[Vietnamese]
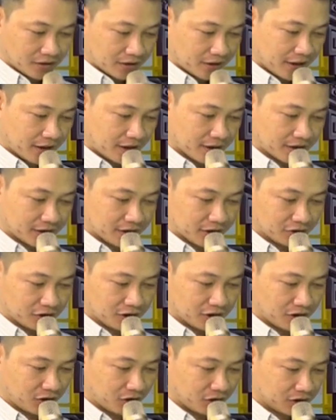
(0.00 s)
Dạ cháu
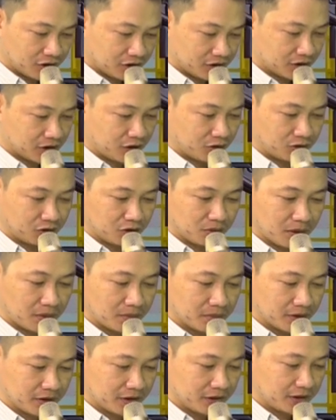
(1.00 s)
xin hỏi câu số
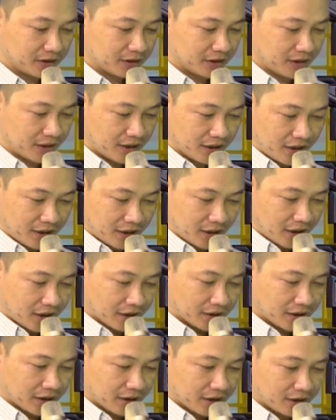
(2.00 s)
30.
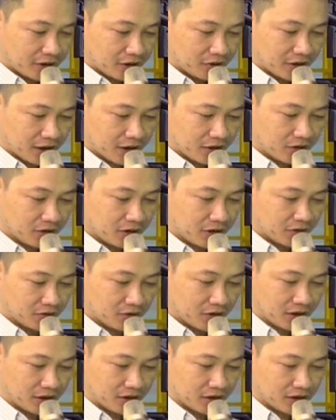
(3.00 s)
Hiện nay cháu thấy có nhiều
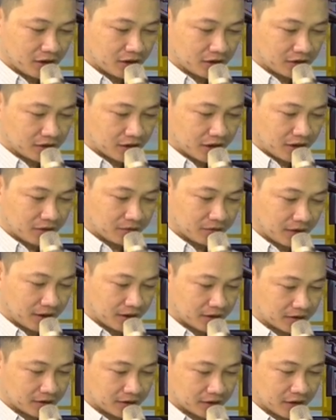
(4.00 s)
nơi cất thiền
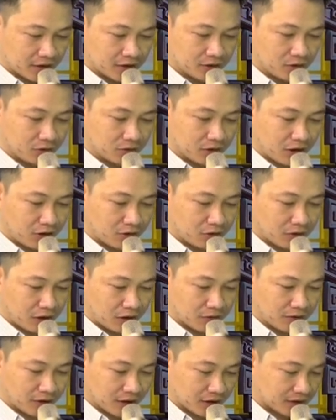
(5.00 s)
viện để tu theo
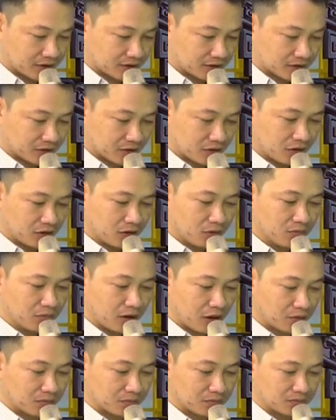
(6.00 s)
đạo Phật, có đúng
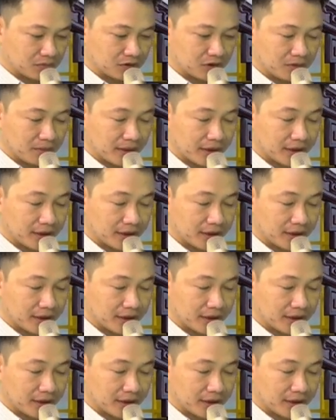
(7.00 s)
không thưa